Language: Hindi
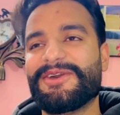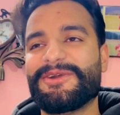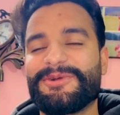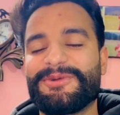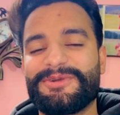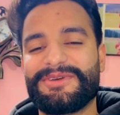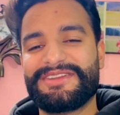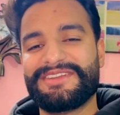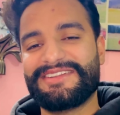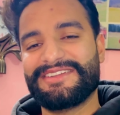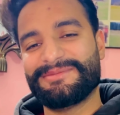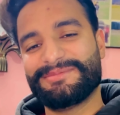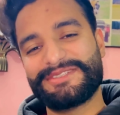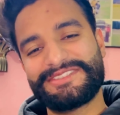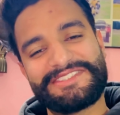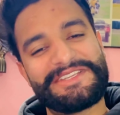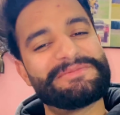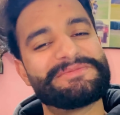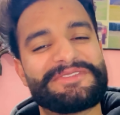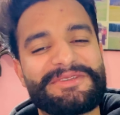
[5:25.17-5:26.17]
और
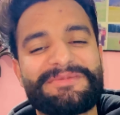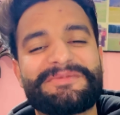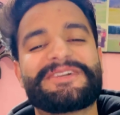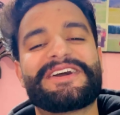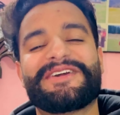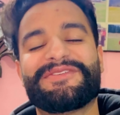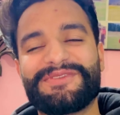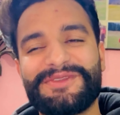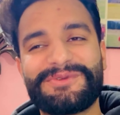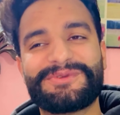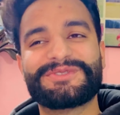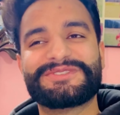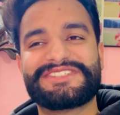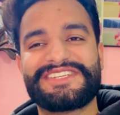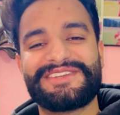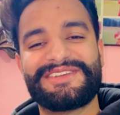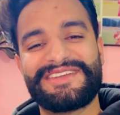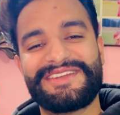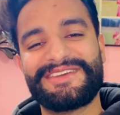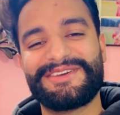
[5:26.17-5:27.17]
बस हम सब काफ़ी खुश
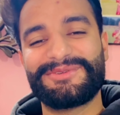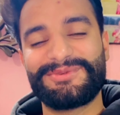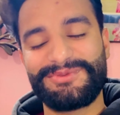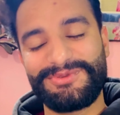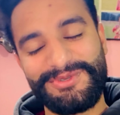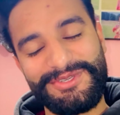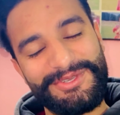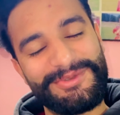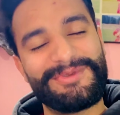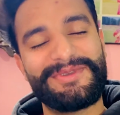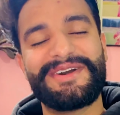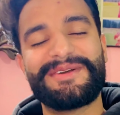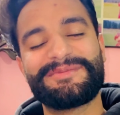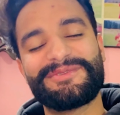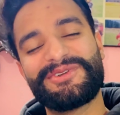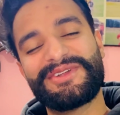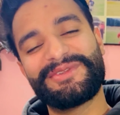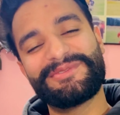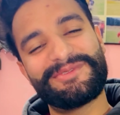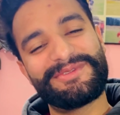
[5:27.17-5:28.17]
हैं और वो क्यों
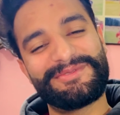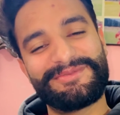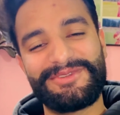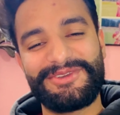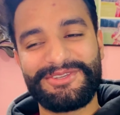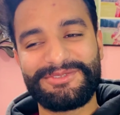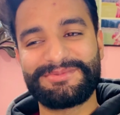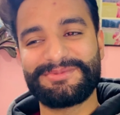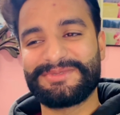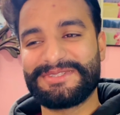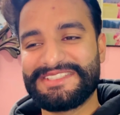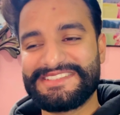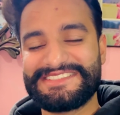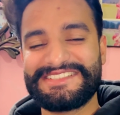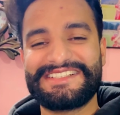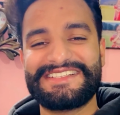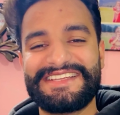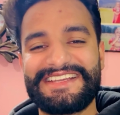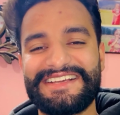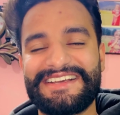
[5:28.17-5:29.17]
आपको आने वाले व्लॉग्स में पता
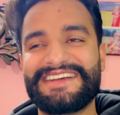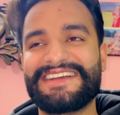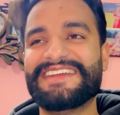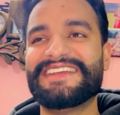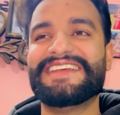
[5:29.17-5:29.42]
चल जाएगा